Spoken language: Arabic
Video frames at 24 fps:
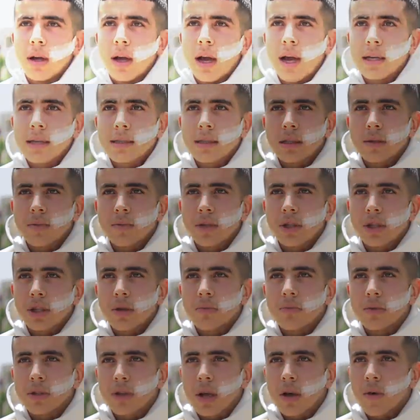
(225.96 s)
حسيت
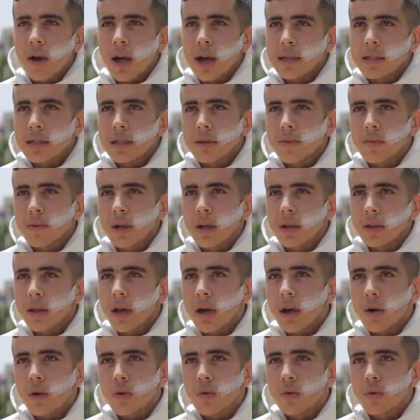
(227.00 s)
بالشمته وحسيت
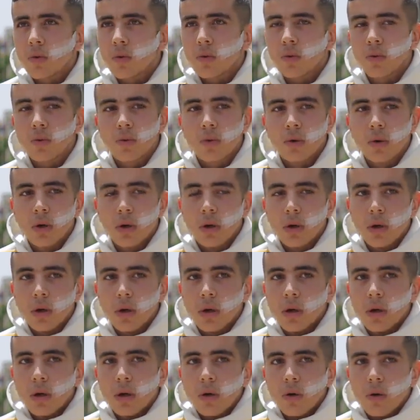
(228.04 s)
بالغدار و...
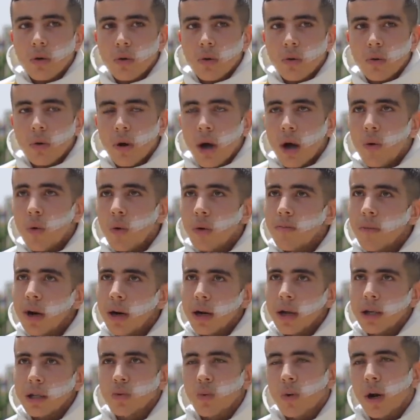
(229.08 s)
واول
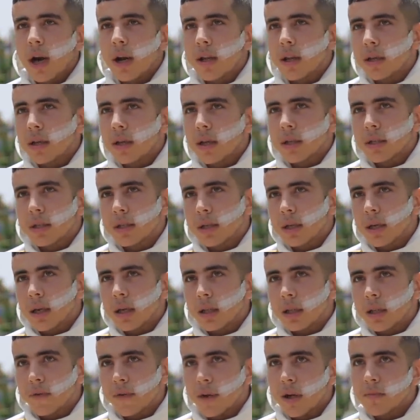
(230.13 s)
مره توقع لي انا هادشي
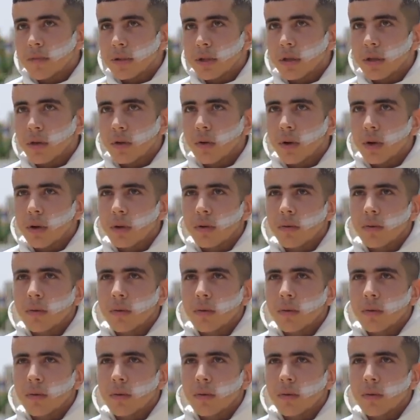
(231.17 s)
هذا فهمتيني